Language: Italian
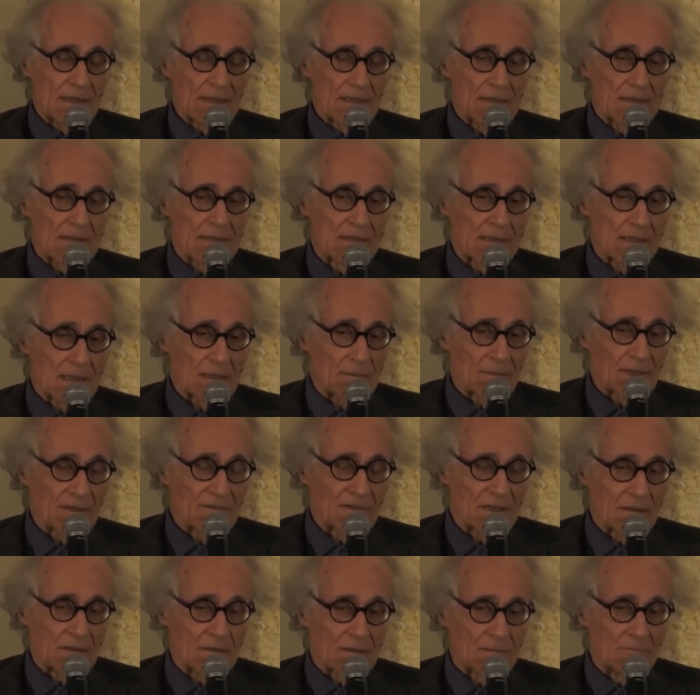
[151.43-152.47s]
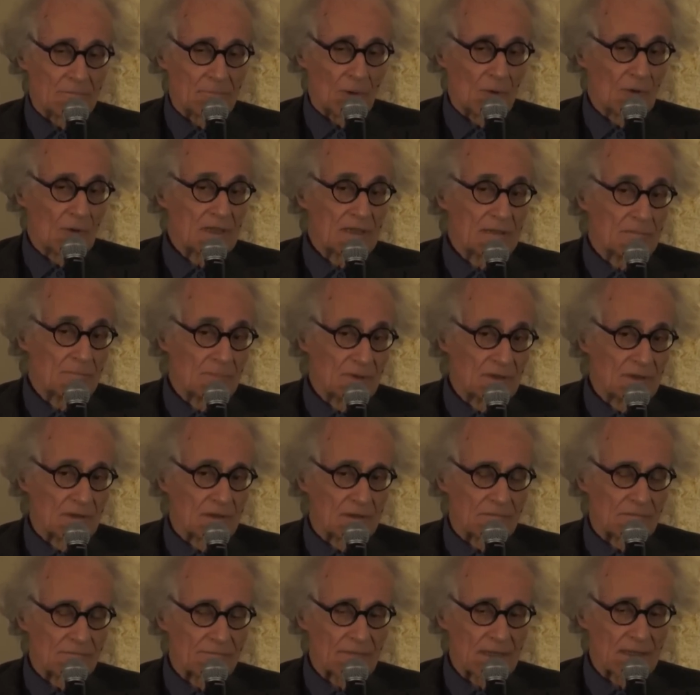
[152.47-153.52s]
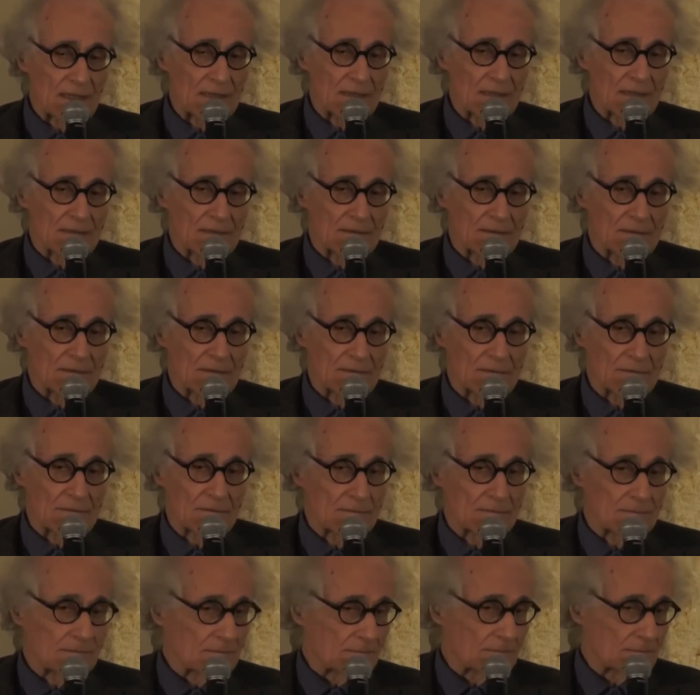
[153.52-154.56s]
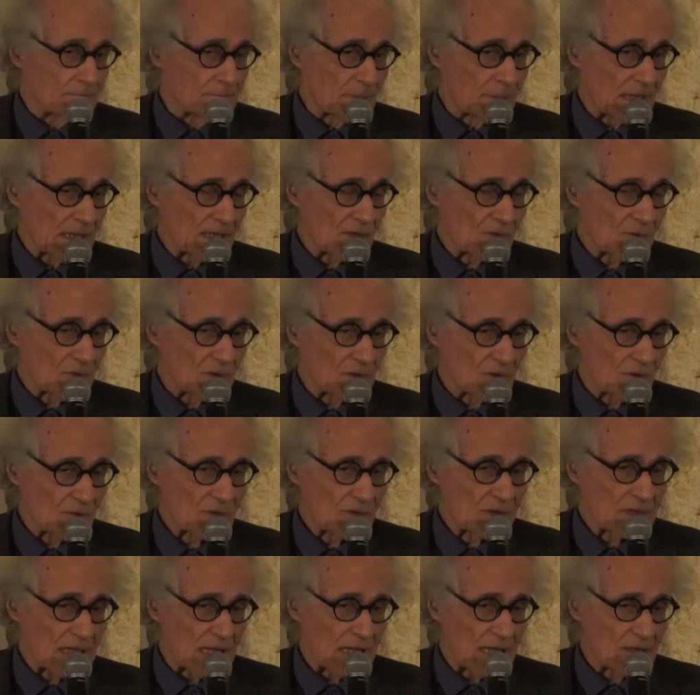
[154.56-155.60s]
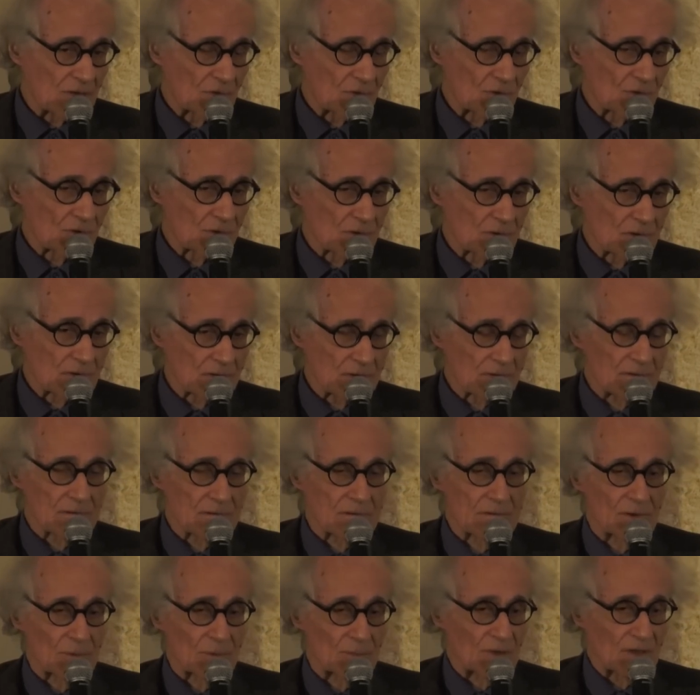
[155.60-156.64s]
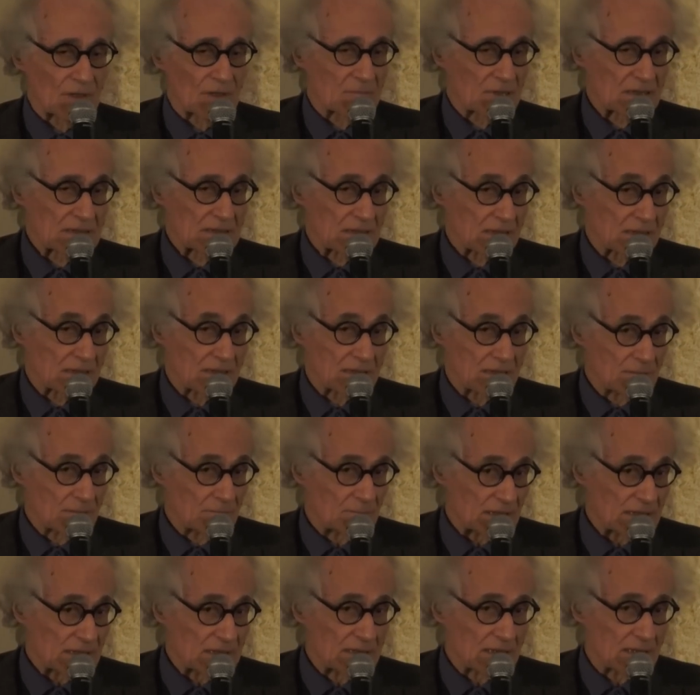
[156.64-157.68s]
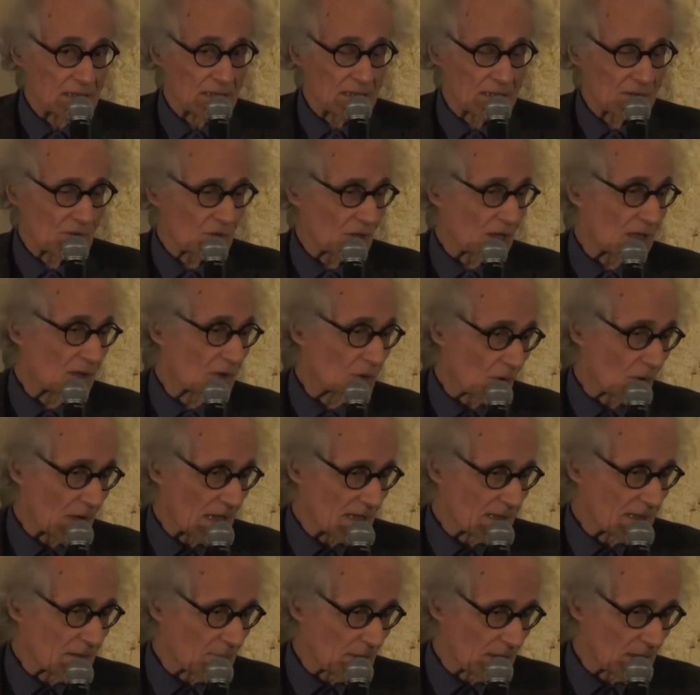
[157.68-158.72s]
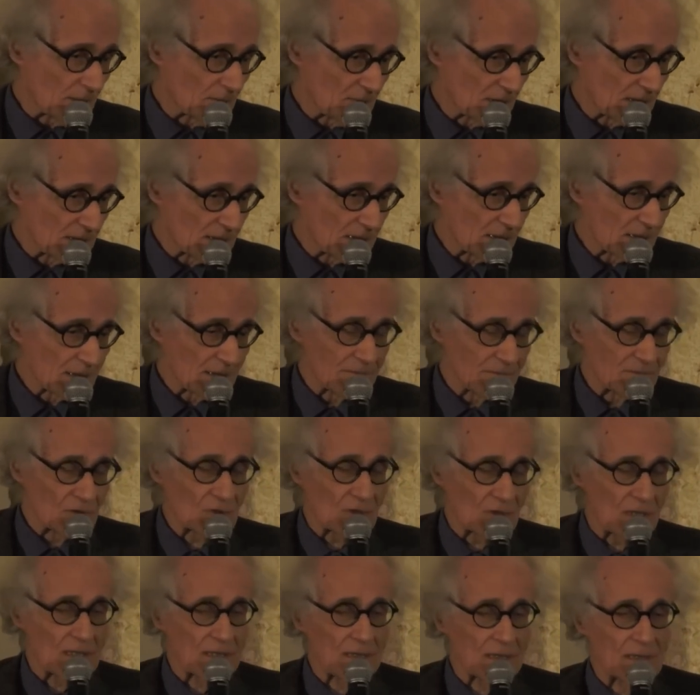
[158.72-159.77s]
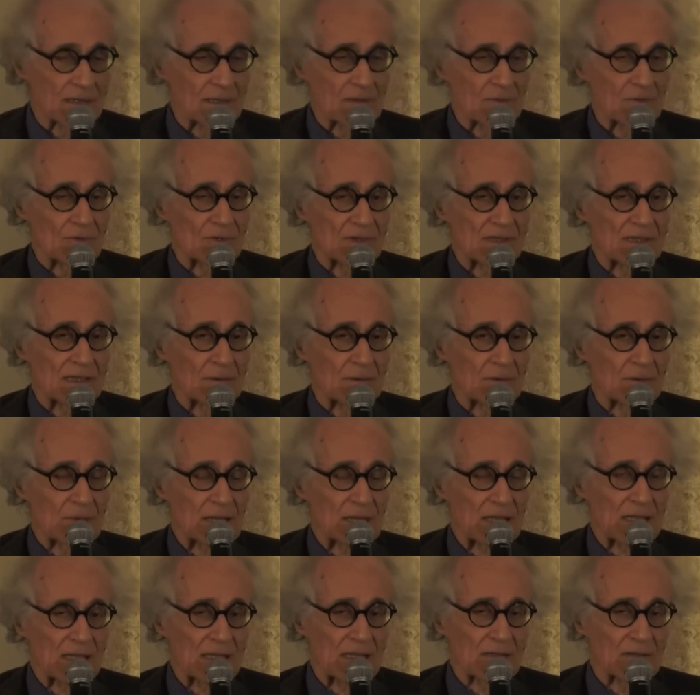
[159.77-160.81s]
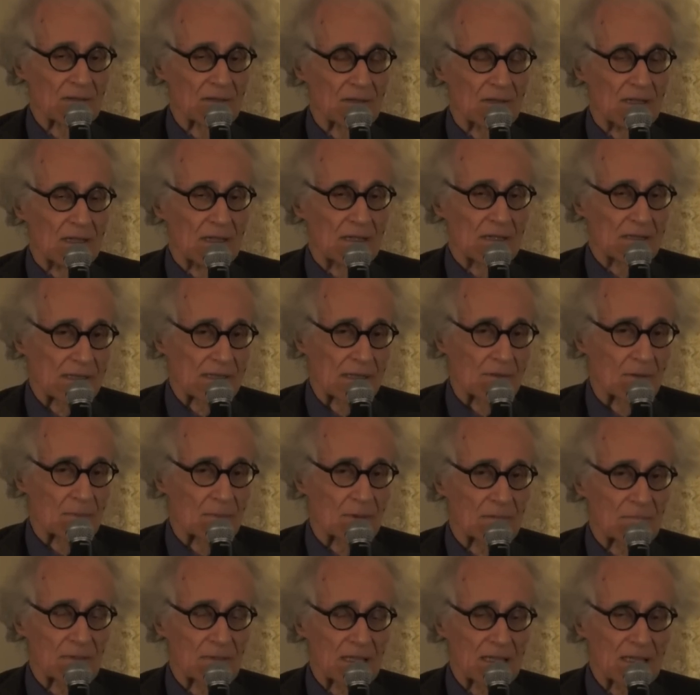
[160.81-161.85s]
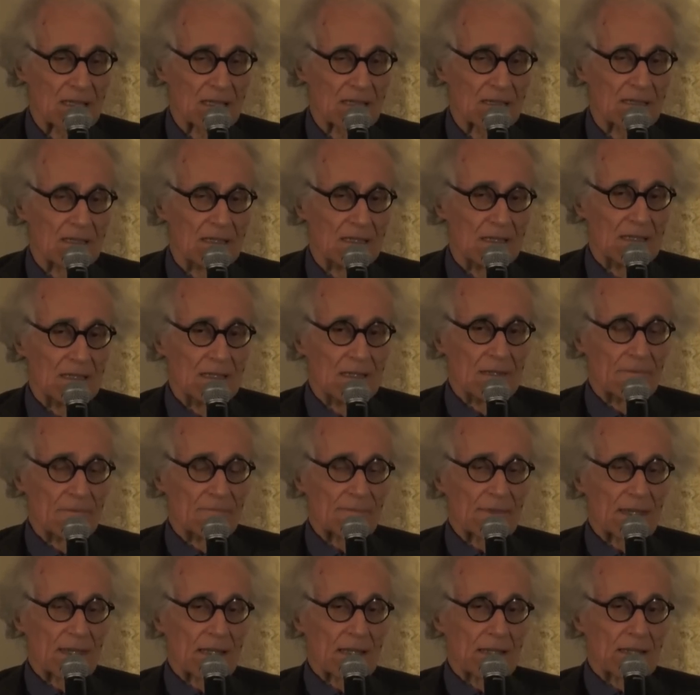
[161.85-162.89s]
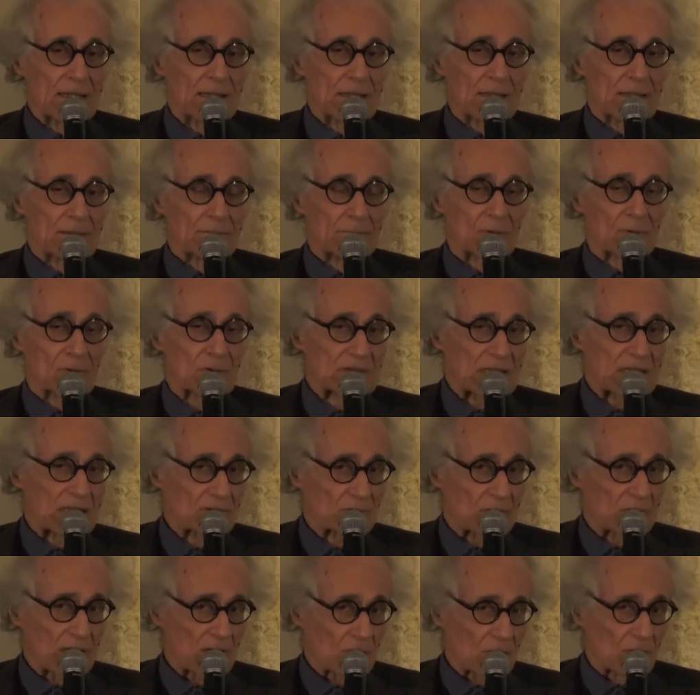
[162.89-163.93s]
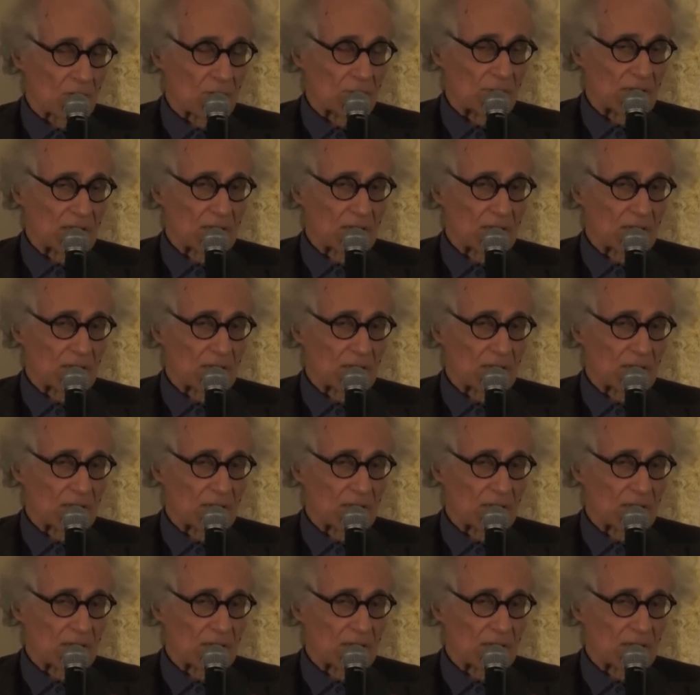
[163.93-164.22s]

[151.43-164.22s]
si chiamava Polibio, eh, preso in ostaggio dopo la battaglia di Pidna, cento anni prima della vicenda di cui stiamo parlando, stiamo per parlare, portato a Roma